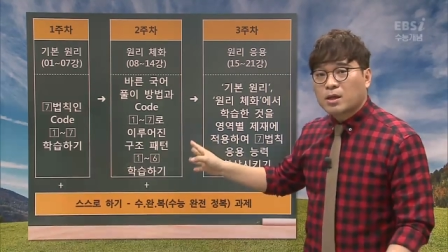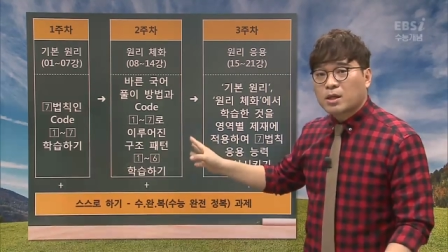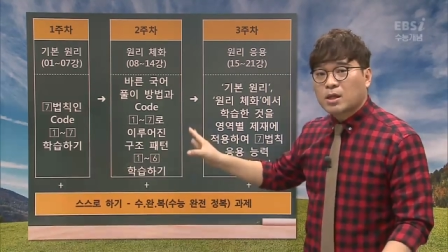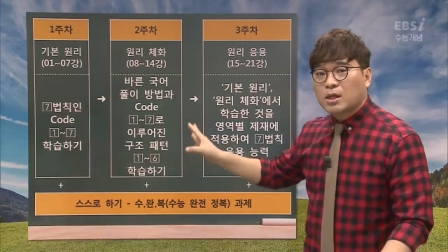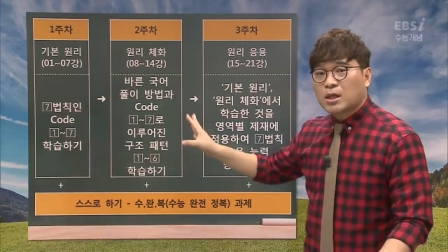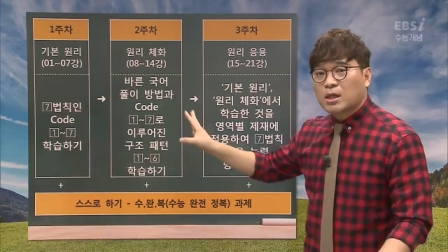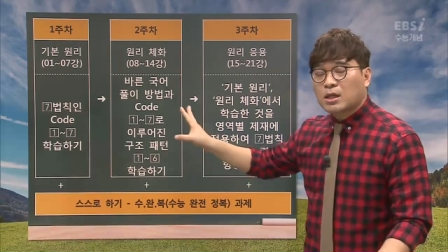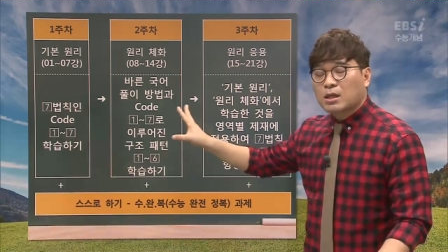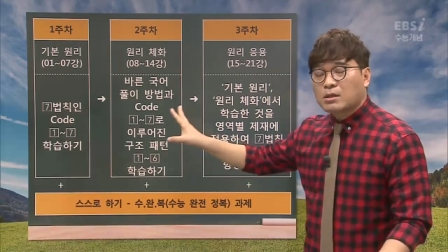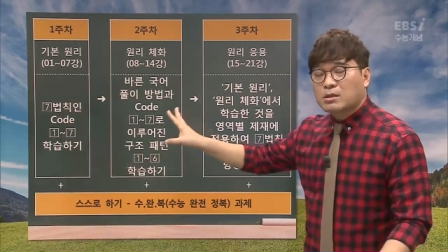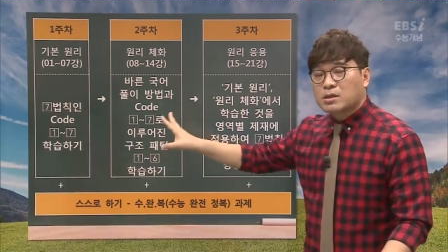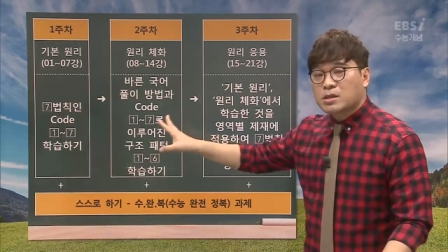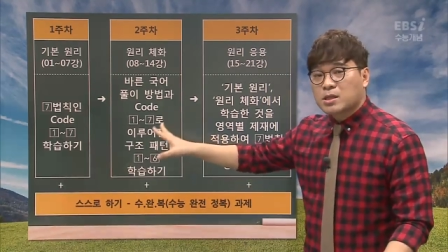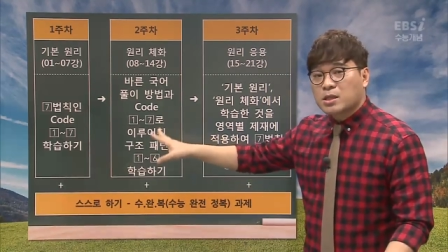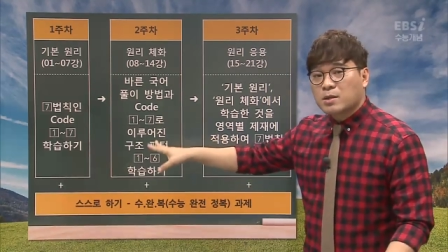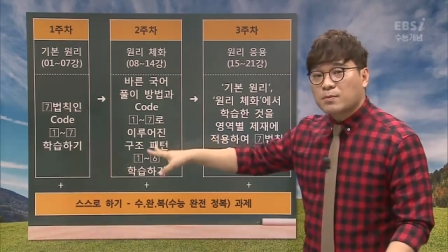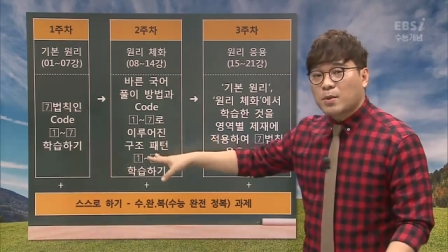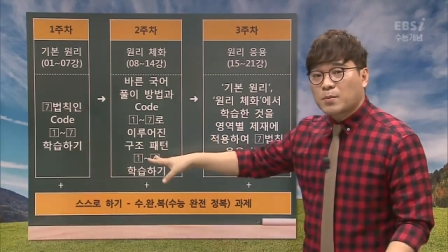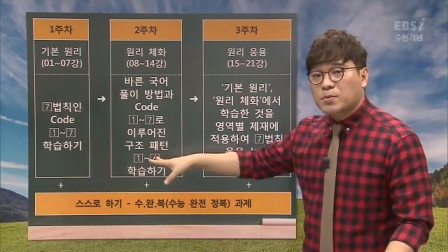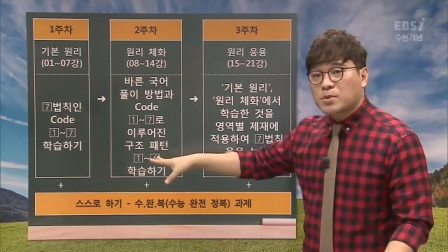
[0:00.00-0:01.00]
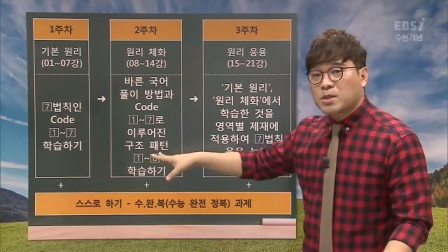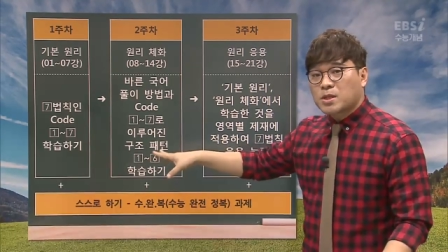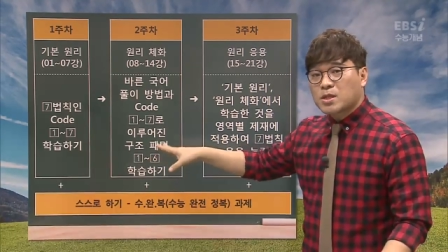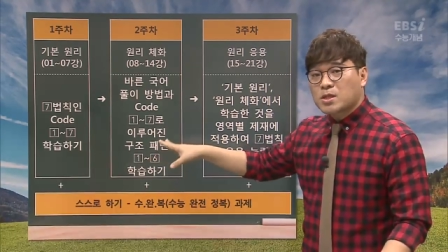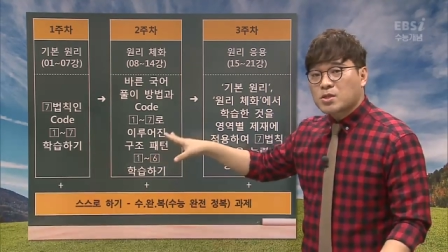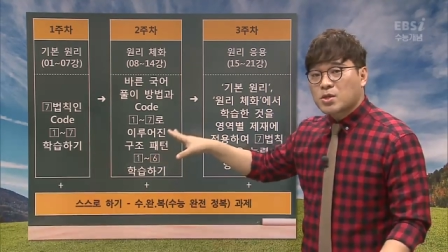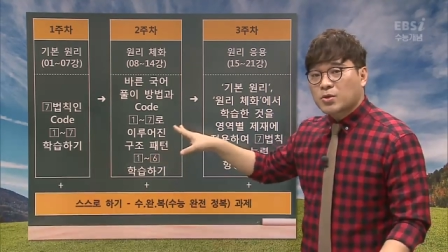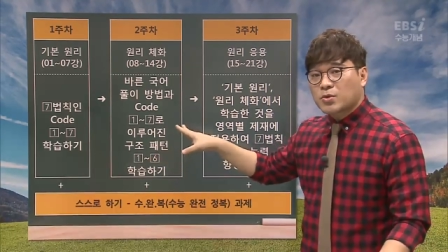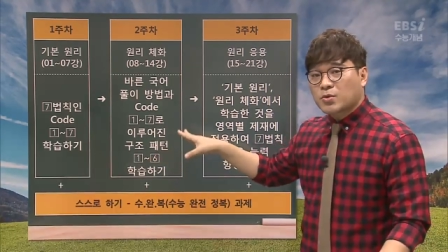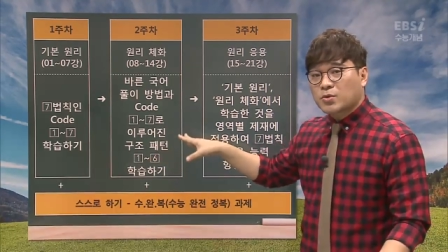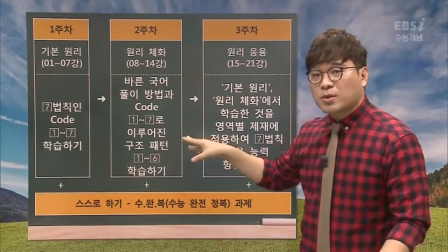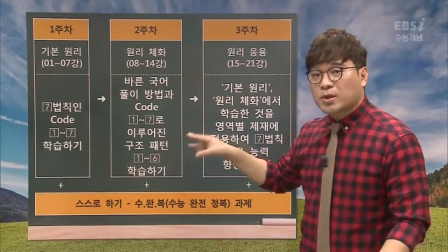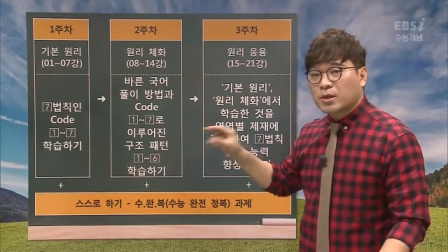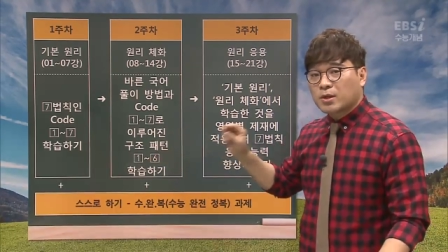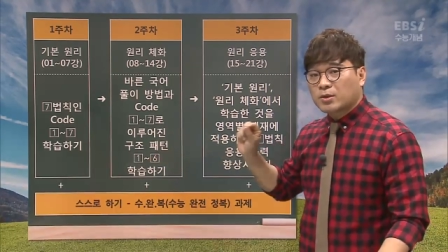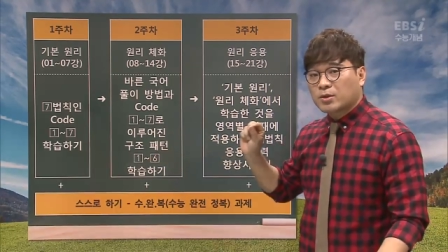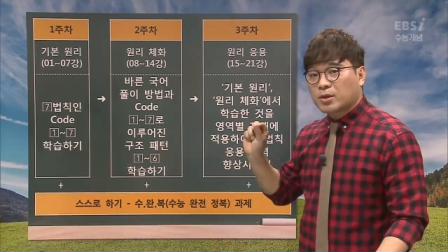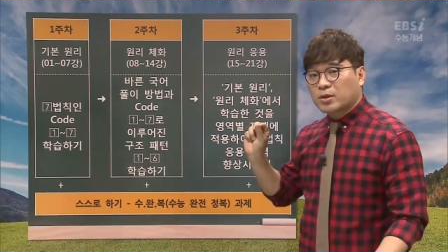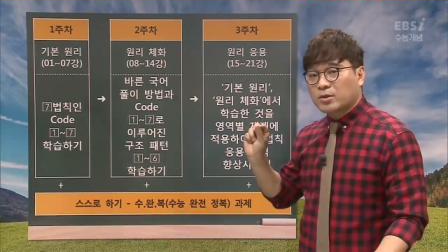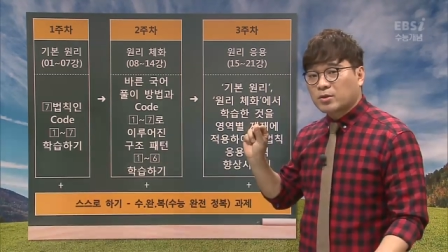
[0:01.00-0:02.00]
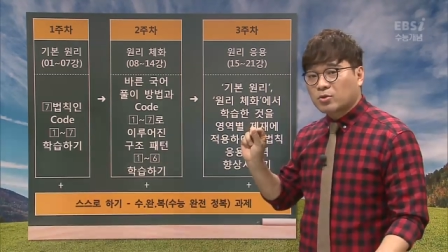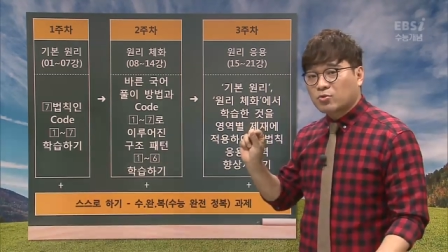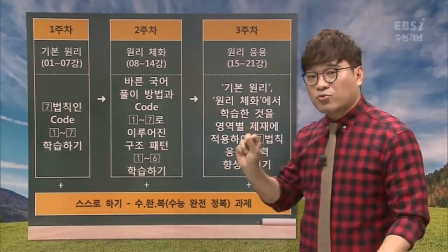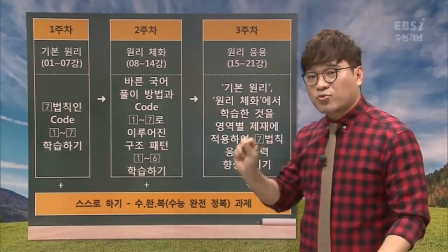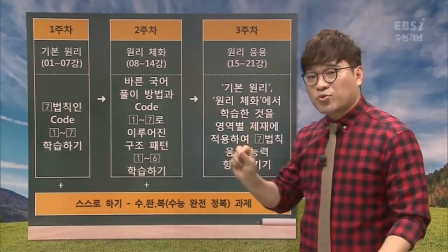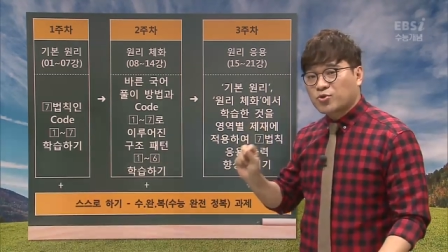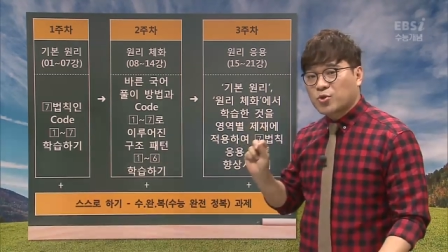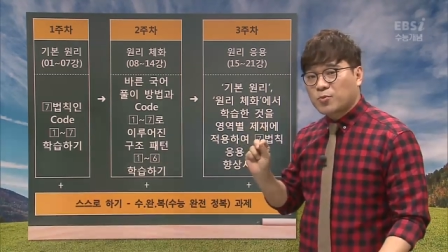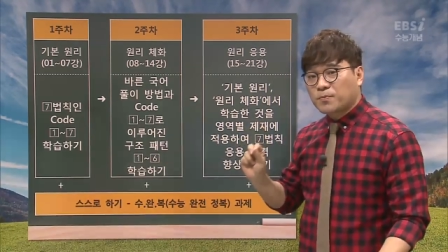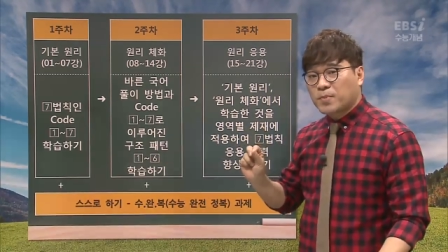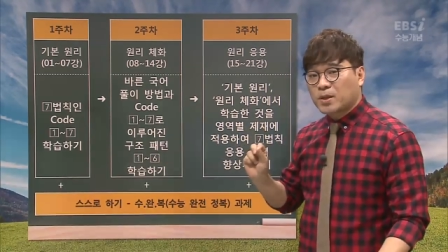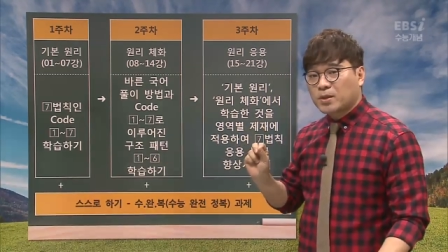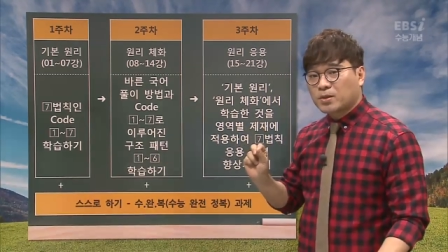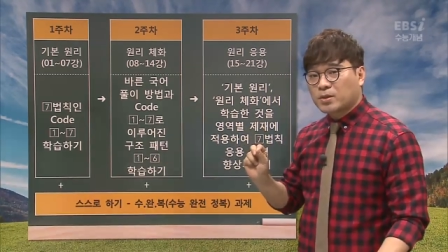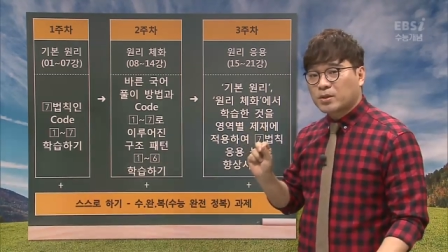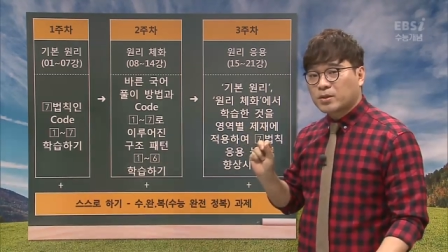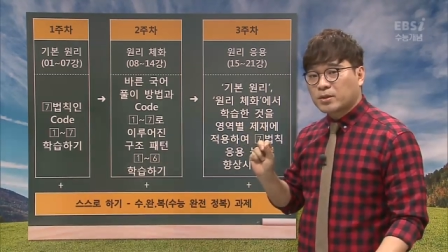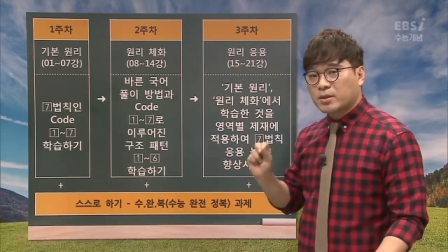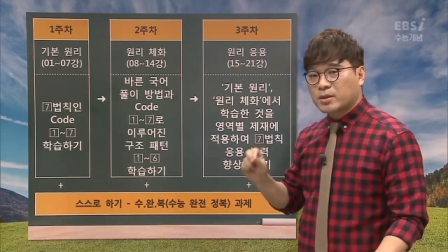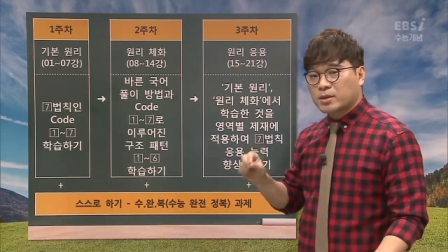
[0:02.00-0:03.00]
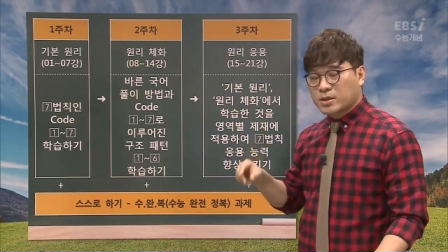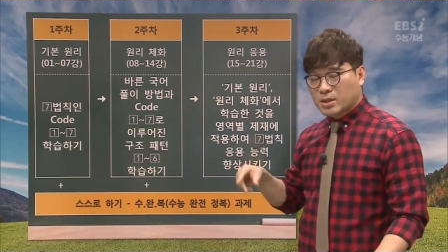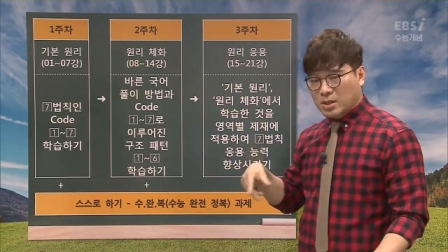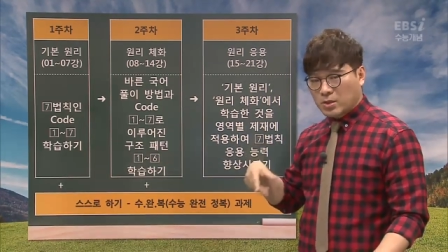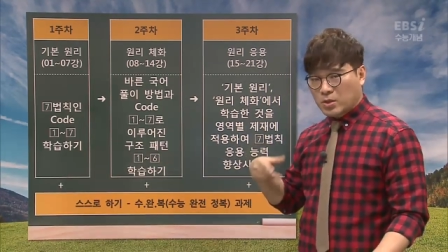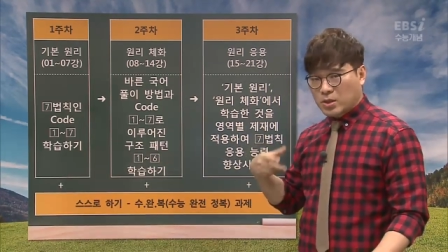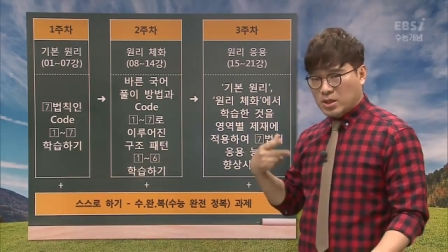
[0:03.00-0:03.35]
이 칠법칙이 적용된 어떤 그런 구조 패턴을 이제